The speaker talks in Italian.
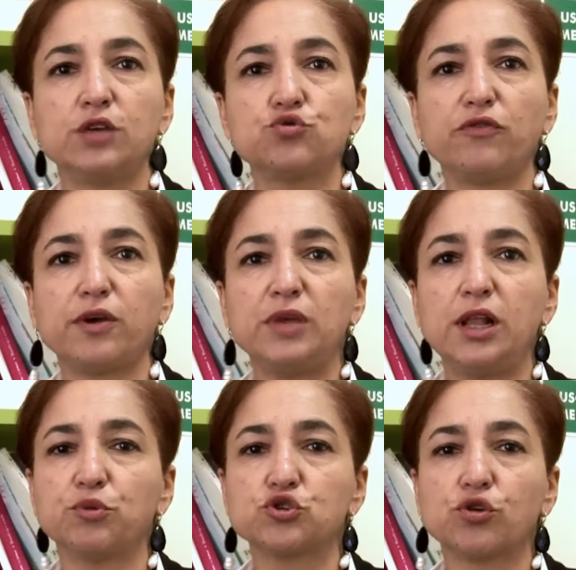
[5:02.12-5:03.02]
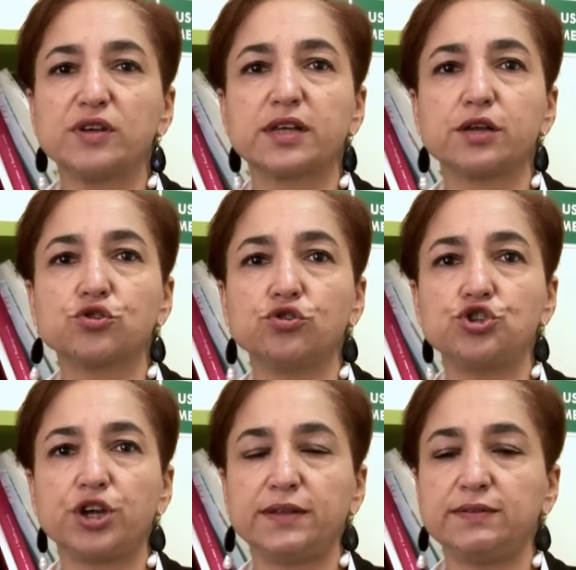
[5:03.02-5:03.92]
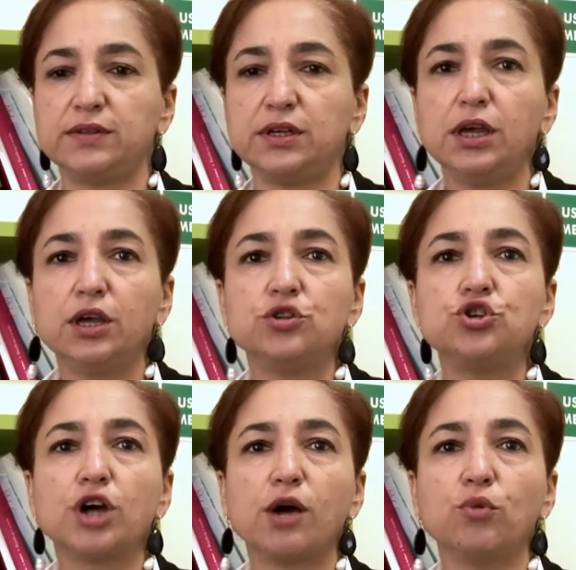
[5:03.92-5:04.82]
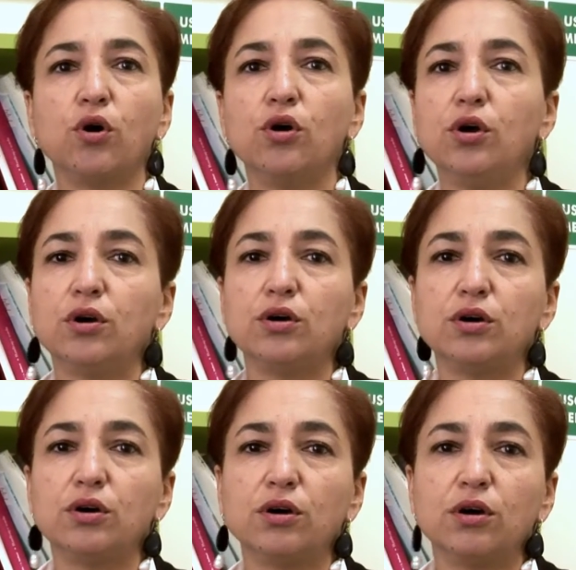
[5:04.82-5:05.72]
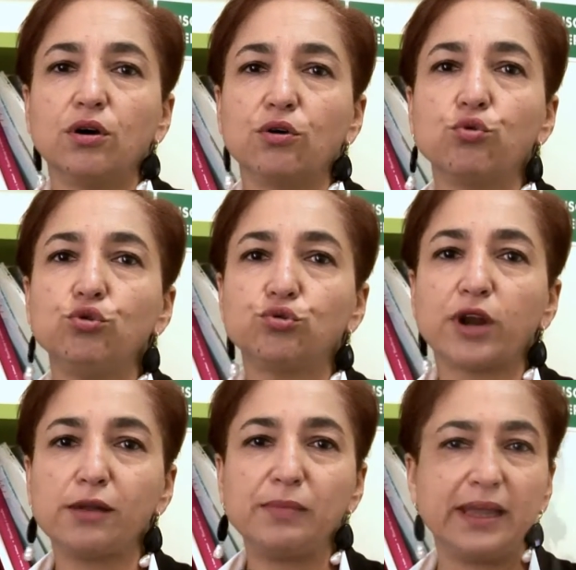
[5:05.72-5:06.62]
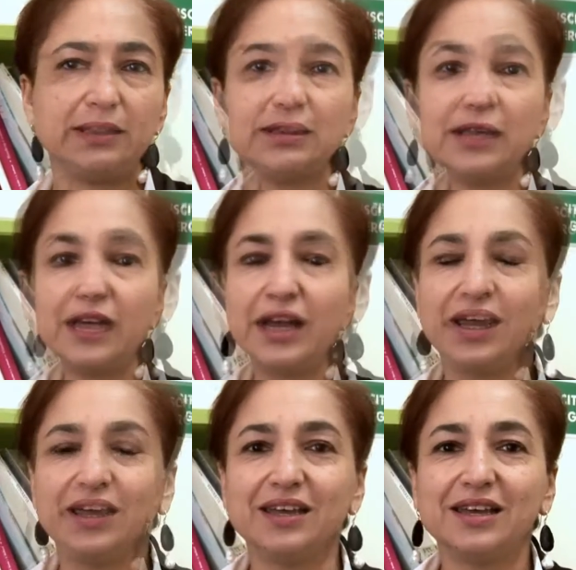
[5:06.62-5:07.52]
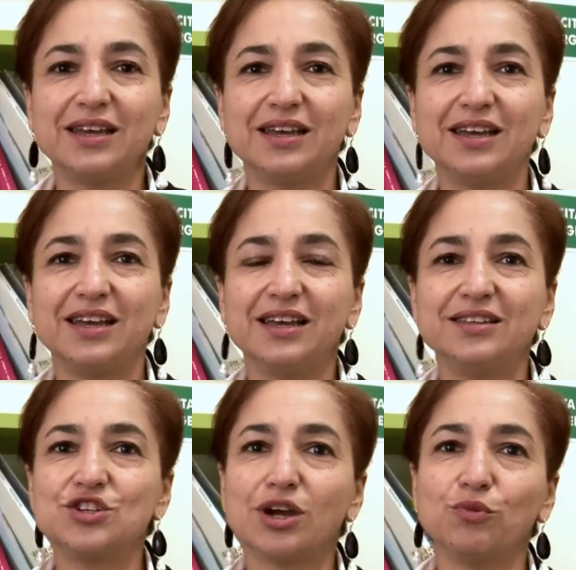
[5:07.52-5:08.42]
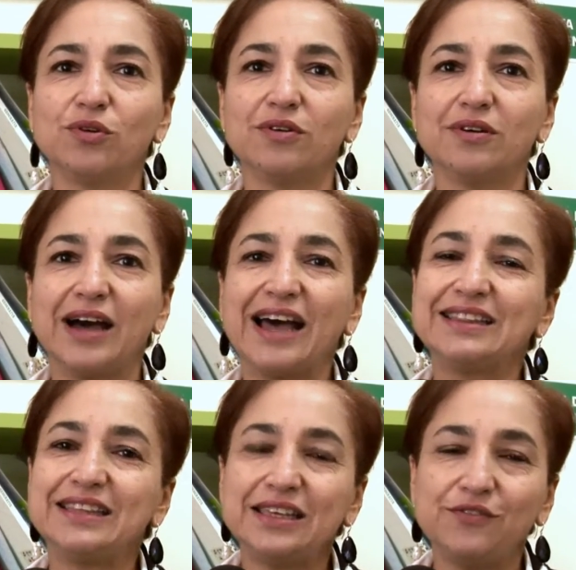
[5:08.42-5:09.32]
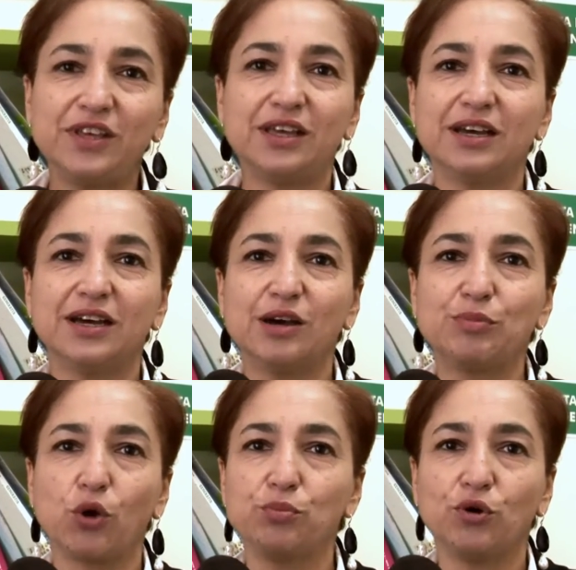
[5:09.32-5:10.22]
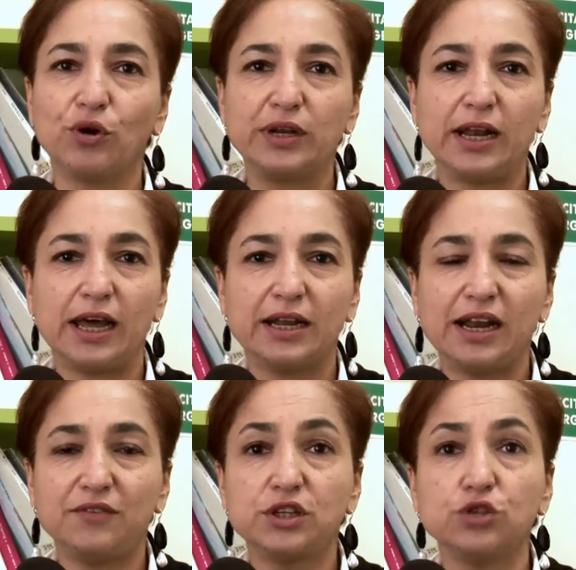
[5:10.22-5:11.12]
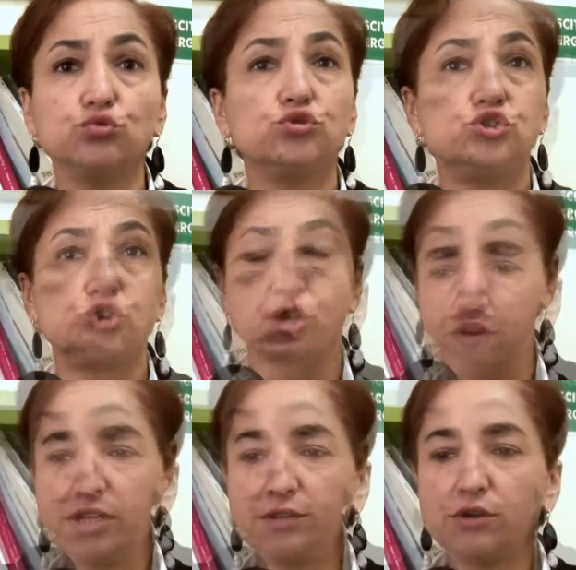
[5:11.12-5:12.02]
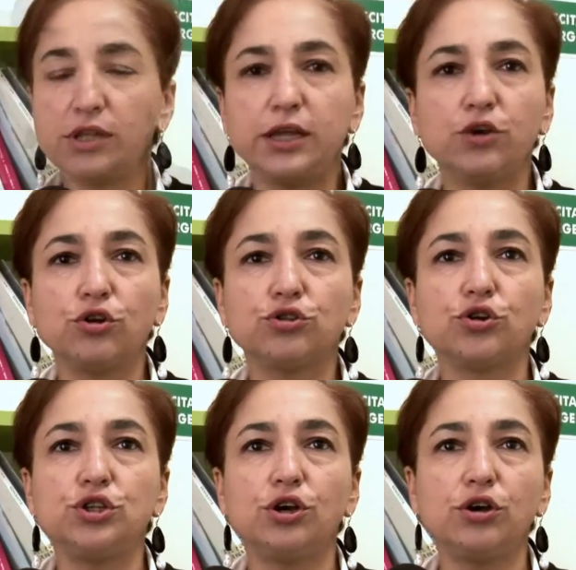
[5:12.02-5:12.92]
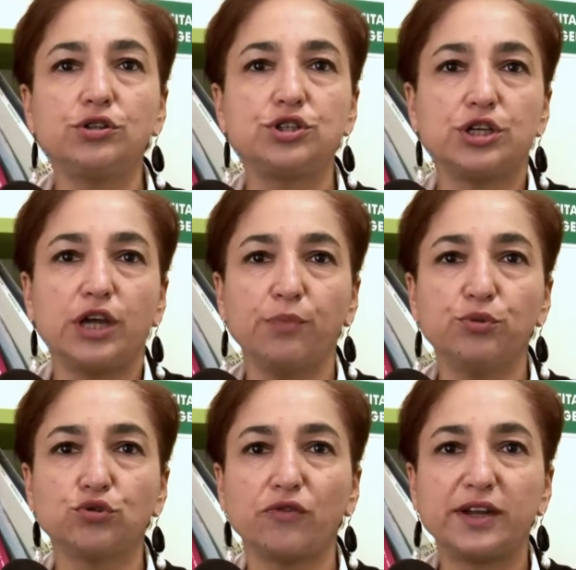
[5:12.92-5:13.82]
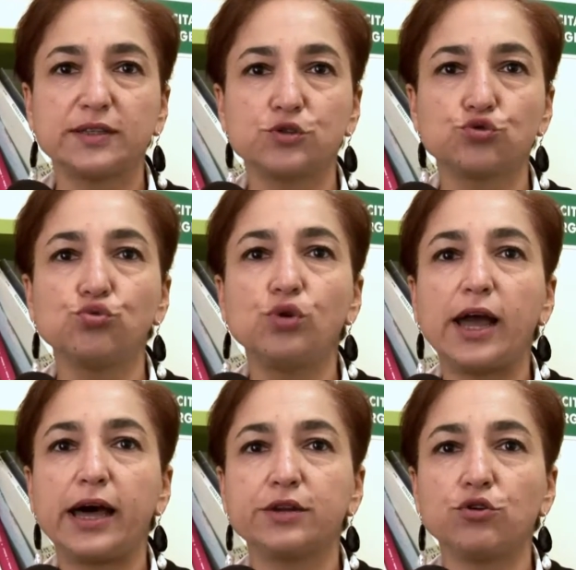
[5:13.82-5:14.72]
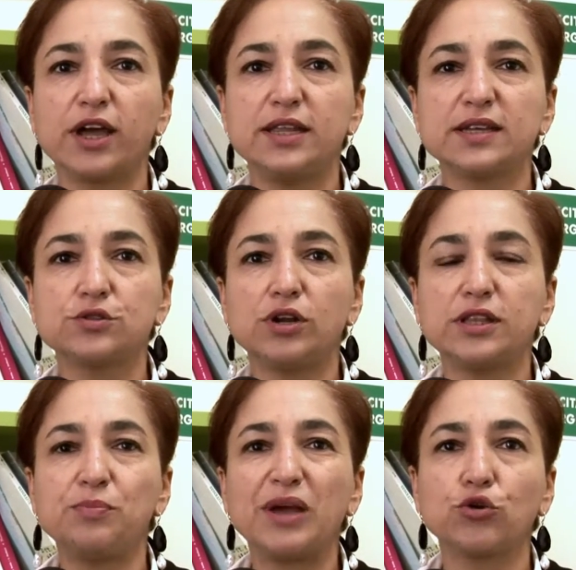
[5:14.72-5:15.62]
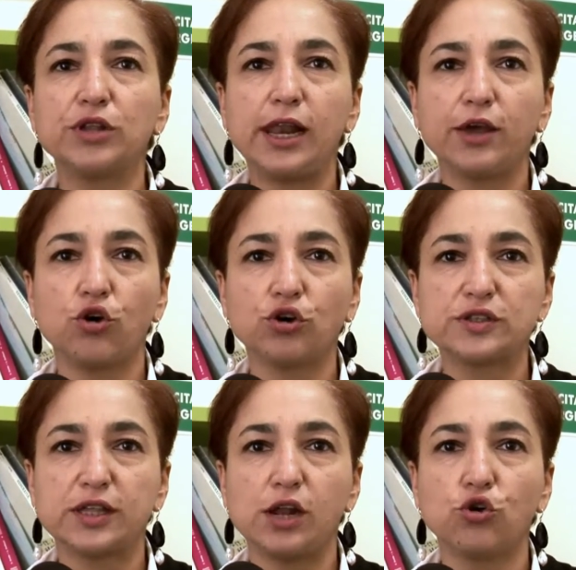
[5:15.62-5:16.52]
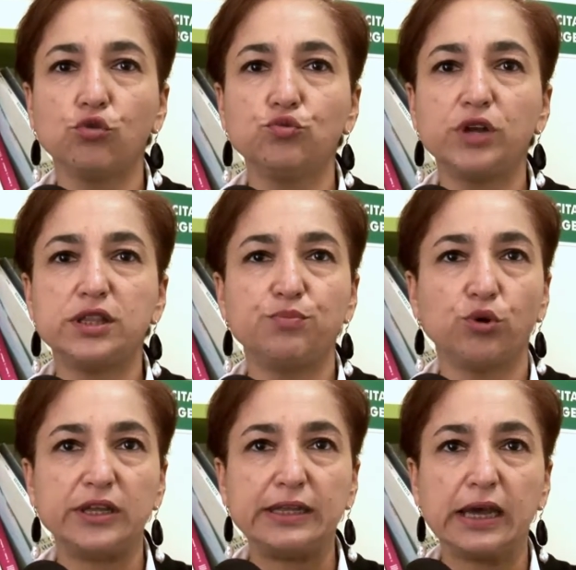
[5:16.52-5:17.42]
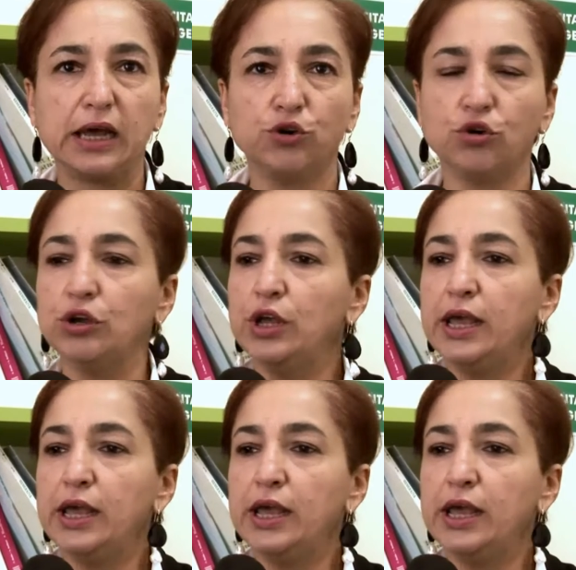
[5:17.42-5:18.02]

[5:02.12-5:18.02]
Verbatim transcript: sue famiglie, possono essere soggetti diciamo, eh, culturalmente eh, diciamo, attivi eh, proprio nella, nella, vita di tutti i giorni. Il progetto dell'incontro di oggi appunto verte sulla riorganizzazione del piano delle coste del comune di Polignano.